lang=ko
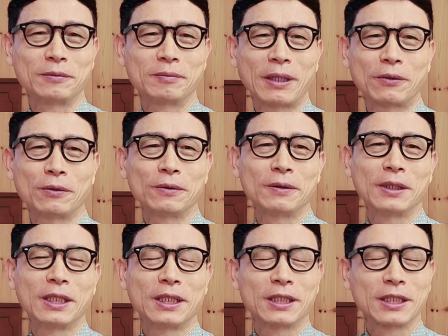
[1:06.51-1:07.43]
바로
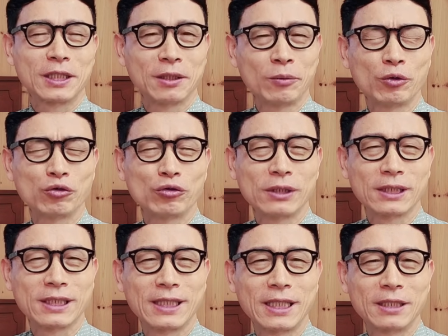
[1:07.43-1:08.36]

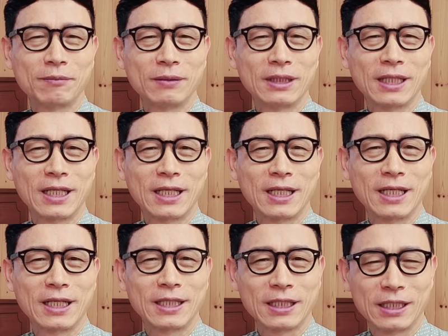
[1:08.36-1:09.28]
김호중을
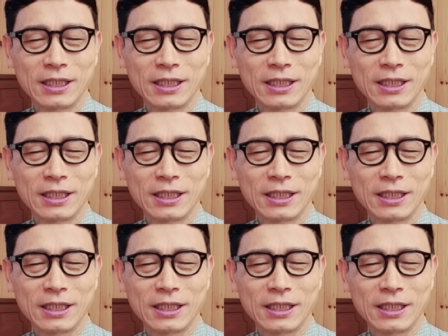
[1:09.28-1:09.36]
기다립니다.